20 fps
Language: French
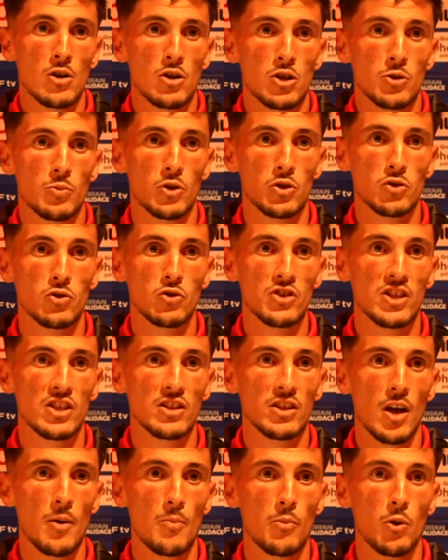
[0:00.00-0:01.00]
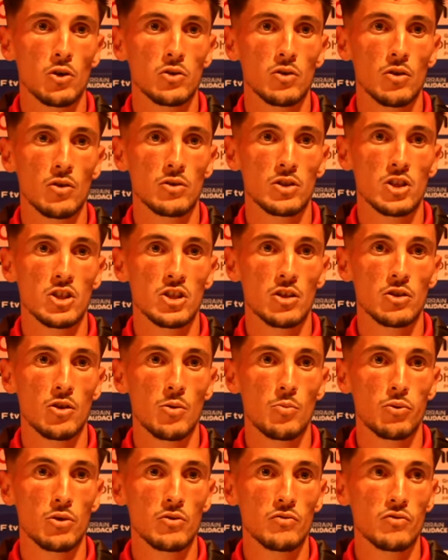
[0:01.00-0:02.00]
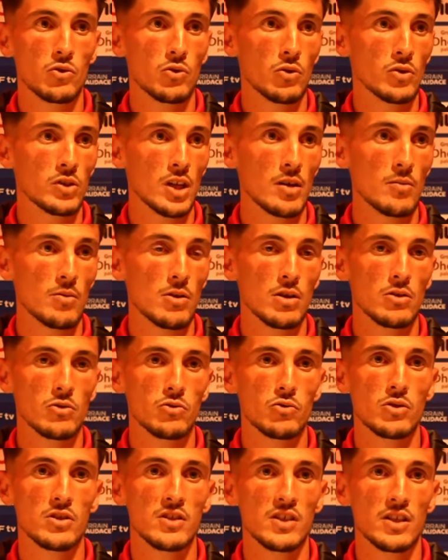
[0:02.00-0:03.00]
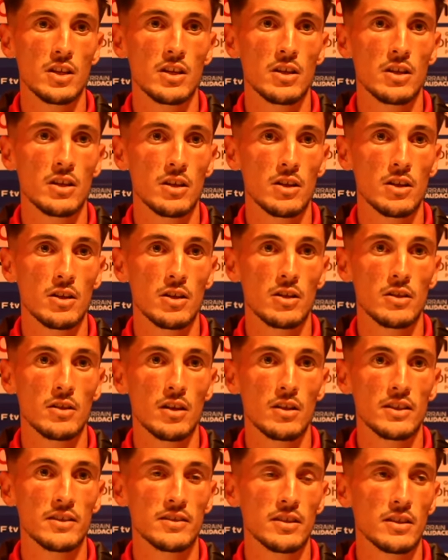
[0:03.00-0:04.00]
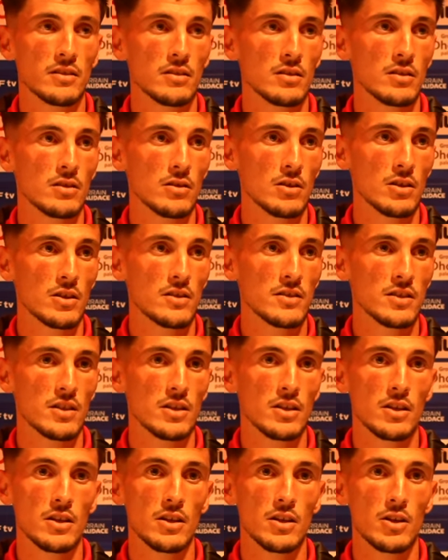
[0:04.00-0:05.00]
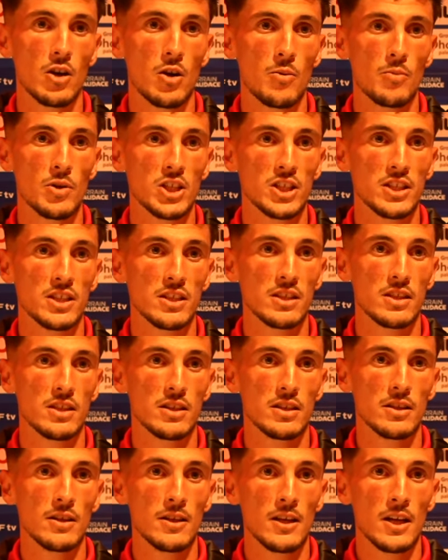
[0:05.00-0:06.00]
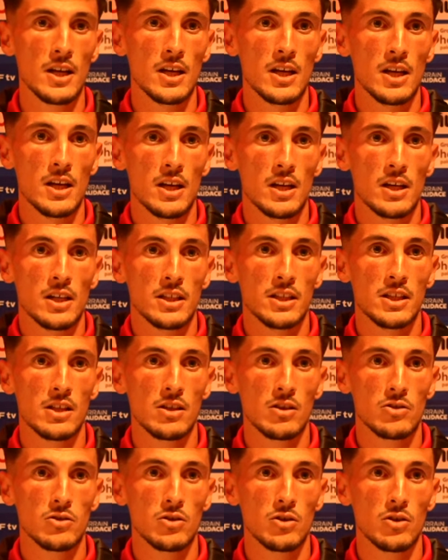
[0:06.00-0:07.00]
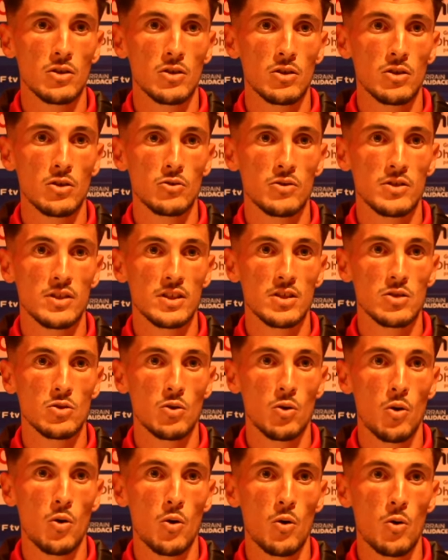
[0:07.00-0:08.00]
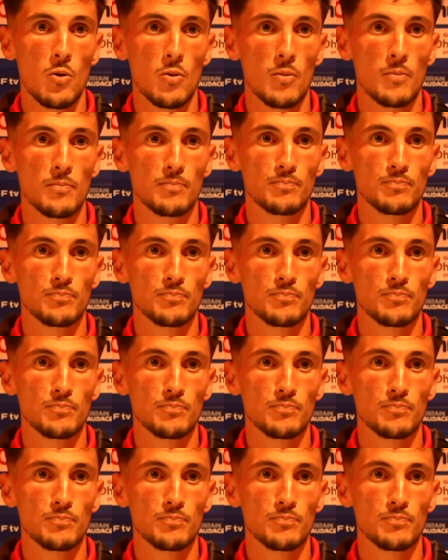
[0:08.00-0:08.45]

je pense que c'était important déjà d'un point de vue comptable. Ensuite, c'est dans les têtes. c'est euh, un match qui, qui lance euh, une saison